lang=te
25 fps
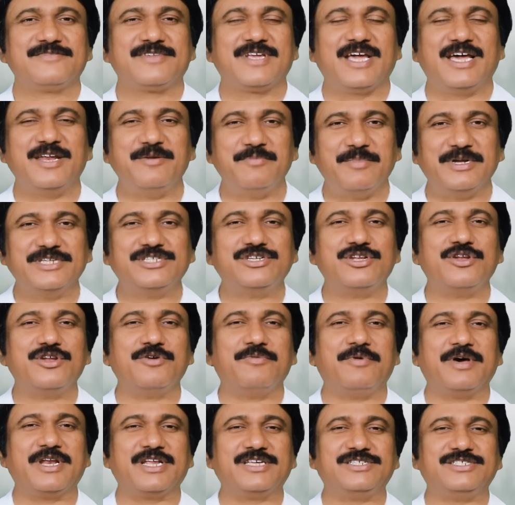కానీ మధ్యలో
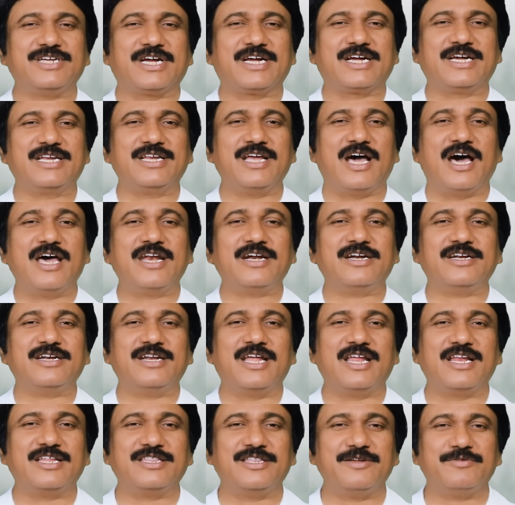వారికి చక్కని
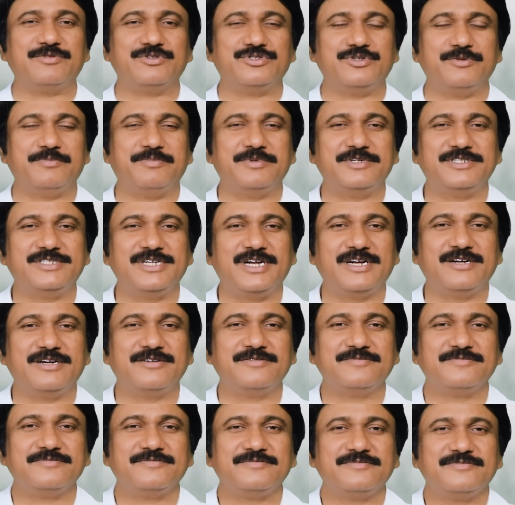ఆరెండు దేవుడు చూపించాడు
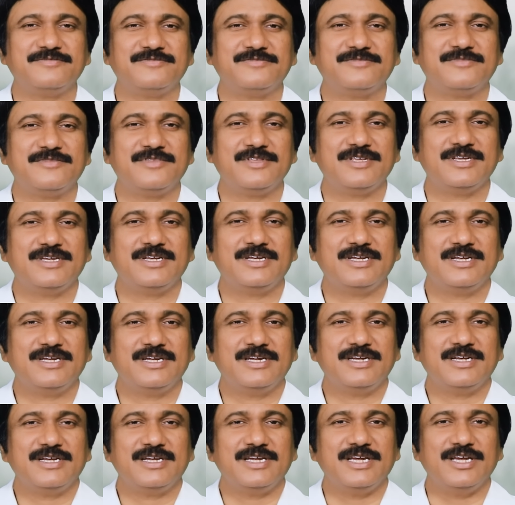
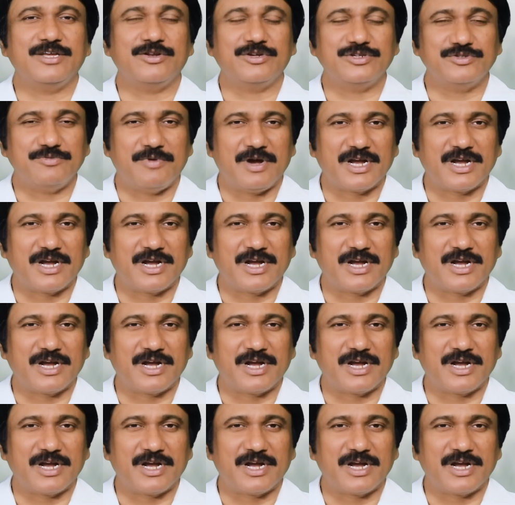ఈరోజు